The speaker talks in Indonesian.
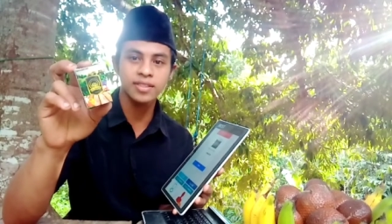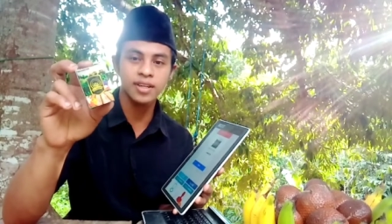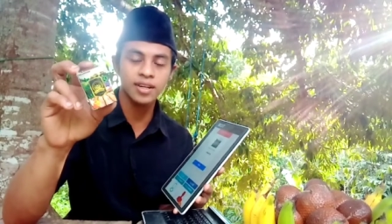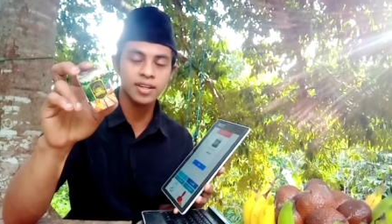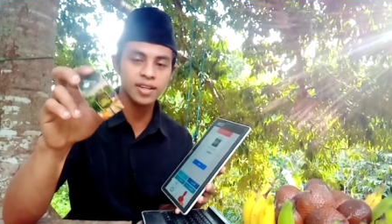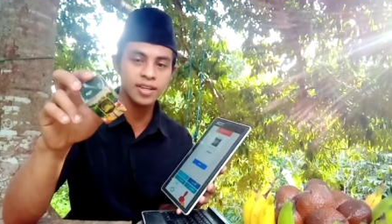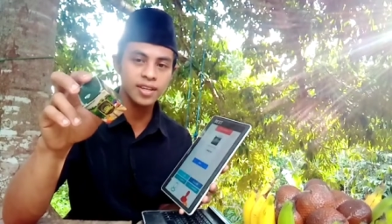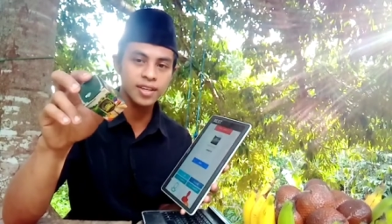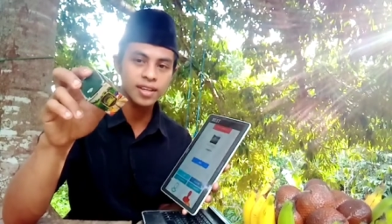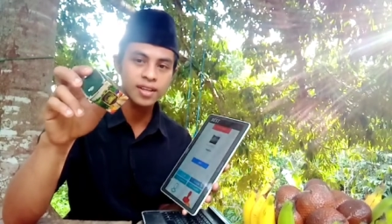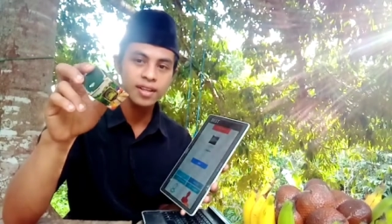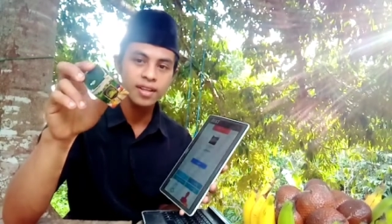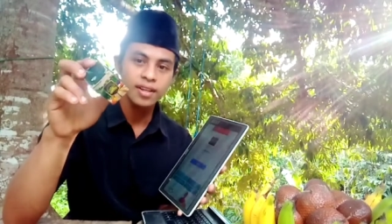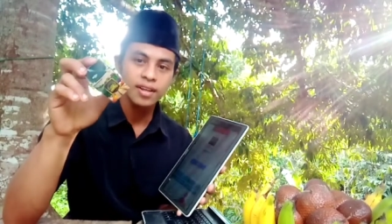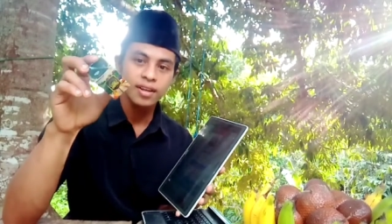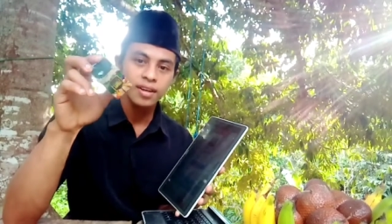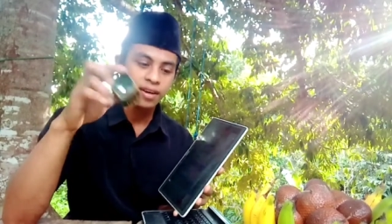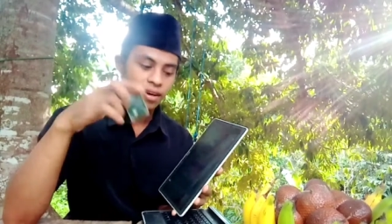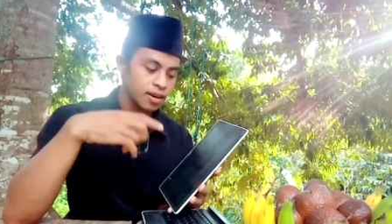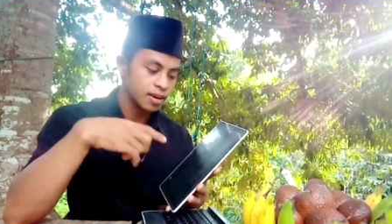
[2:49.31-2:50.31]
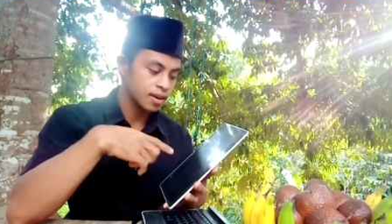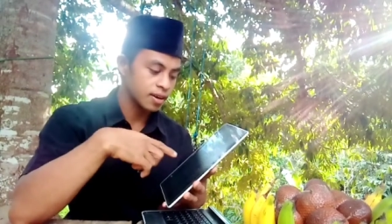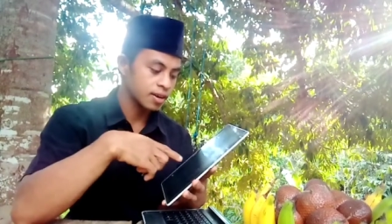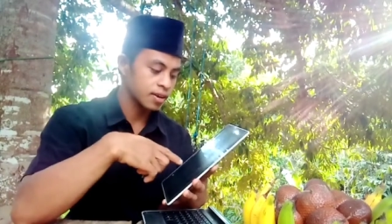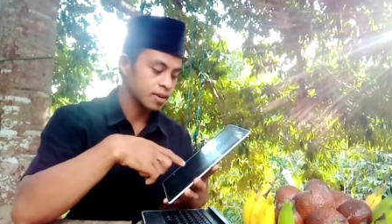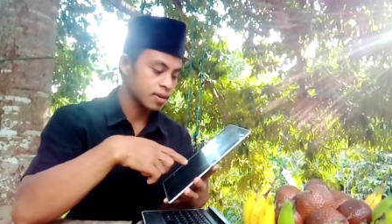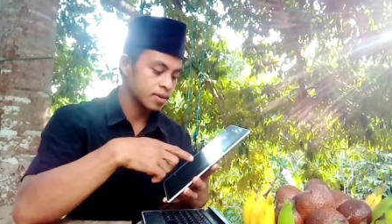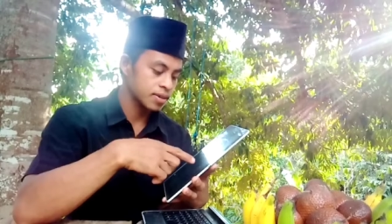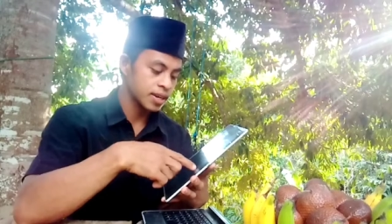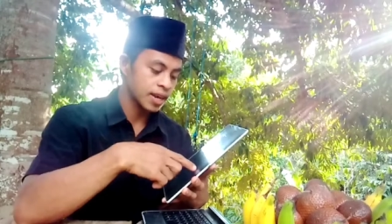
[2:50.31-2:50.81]
Jadi
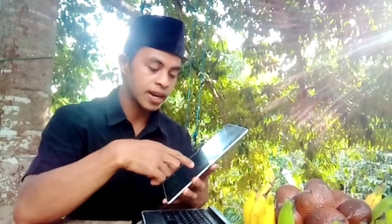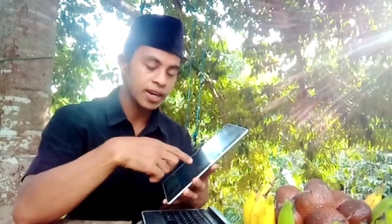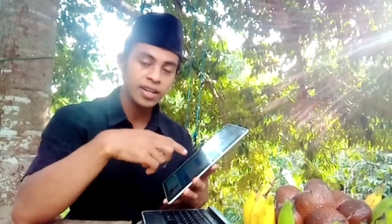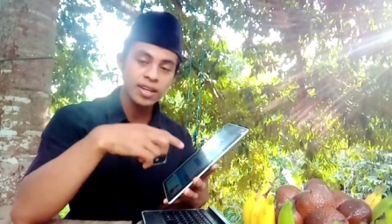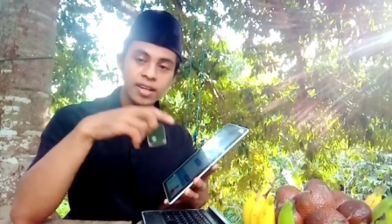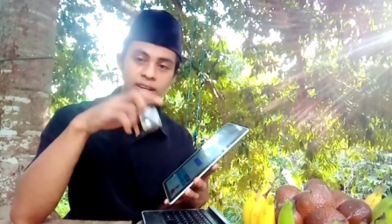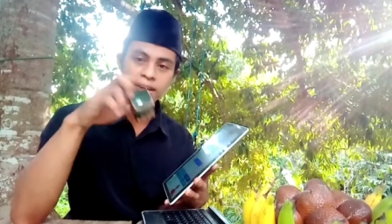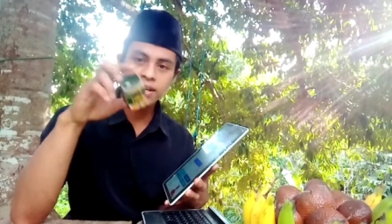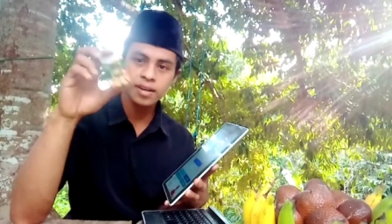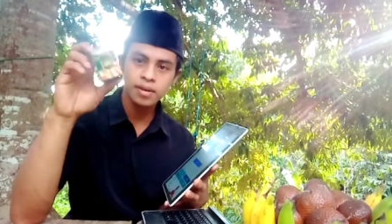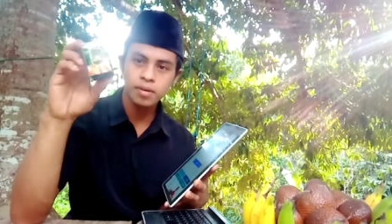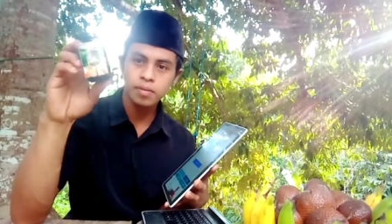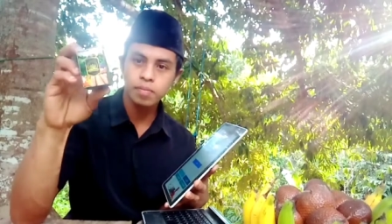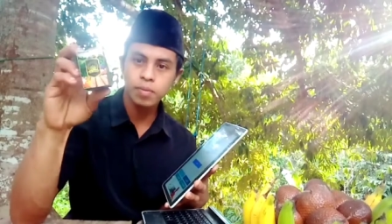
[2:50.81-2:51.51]
uh, dari